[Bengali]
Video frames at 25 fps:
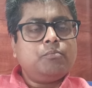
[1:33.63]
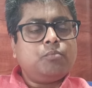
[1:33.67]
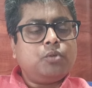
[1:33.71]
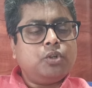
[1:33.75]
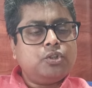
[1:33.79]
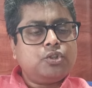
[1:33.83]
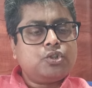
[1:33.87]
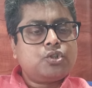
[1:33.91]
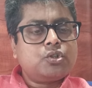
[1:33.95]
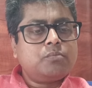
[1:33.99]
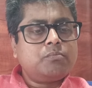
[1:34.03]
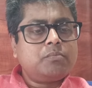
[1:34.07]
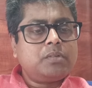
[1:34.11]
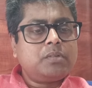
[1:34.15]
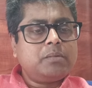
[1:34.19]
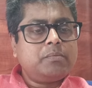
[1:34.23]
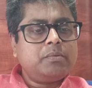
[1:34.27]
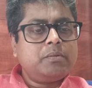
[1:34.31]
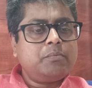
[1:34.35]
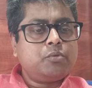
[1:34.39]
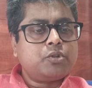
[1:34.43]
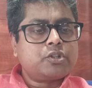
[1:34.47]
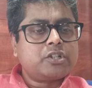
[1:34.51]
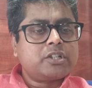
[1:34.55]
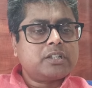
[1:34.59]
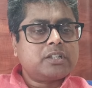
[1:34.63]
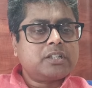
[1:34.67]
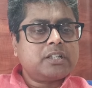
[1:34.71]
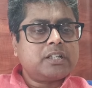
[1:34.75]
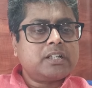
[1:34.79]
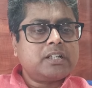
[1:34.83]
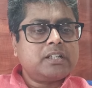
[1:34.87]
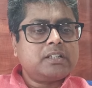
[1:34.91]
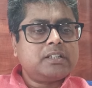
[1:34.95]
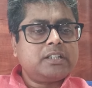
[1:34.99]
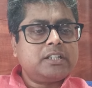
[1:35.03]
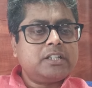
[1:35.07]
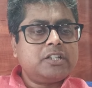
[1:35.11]
পঞ্চমভাবে বসে
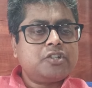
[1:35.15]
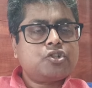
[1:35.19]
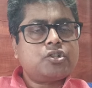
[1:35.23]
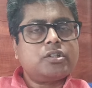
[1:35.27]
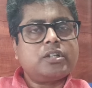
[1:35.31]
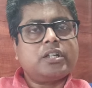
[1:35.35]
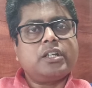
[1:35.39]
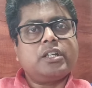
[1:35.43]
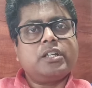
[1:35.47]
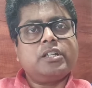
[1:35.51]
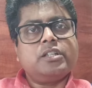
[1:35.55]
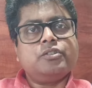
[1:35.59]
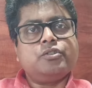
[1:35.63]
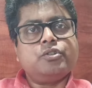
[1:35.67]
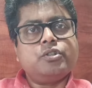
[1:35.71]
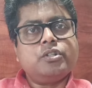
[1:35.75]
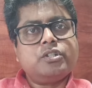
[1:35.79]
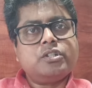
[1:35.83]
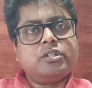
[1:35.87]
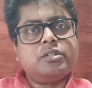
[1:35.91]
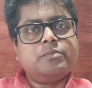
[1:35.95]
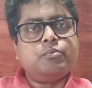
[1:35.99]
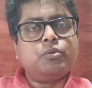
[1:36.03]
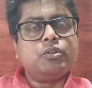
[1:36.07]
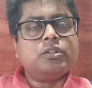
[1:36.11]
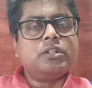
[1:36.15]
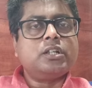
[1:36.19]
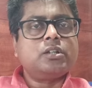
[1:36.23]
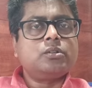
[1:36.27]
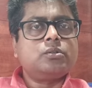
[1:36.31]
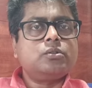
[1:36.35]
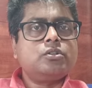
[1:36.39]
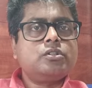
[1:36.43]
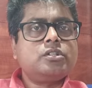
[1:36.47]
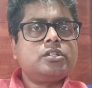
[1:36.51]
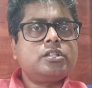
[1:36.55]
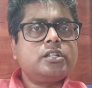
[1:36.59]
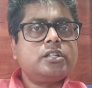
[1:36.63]
থাকাতে সেখানে দৃষ্টি প্রদান
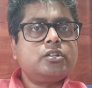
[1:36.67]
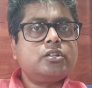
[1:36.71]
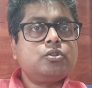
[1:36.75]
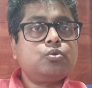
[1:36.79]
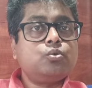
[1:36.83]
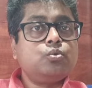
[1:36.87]
করছে